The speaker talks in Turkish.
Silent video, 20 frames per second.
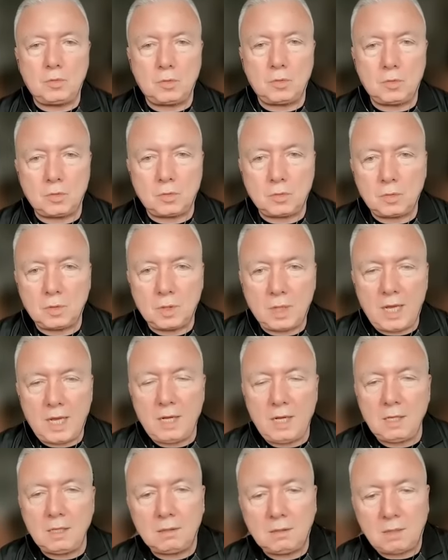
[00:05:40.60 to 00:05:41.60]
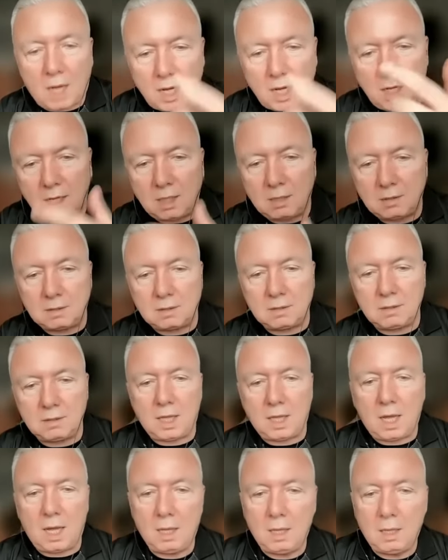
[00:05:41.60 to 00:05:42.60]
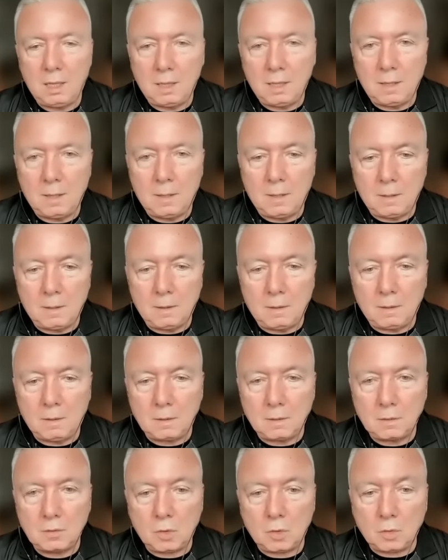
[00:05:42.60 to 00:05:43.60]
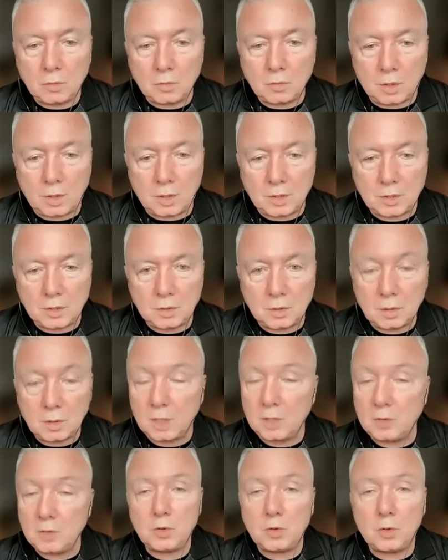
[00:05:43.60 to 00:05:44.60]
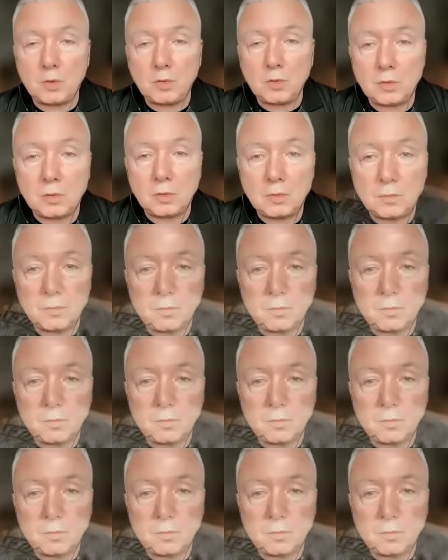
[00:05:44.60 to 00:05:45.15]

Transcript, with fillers: budur. İlin Tayland'ında. Çok zor iş. Geçmiş olsun.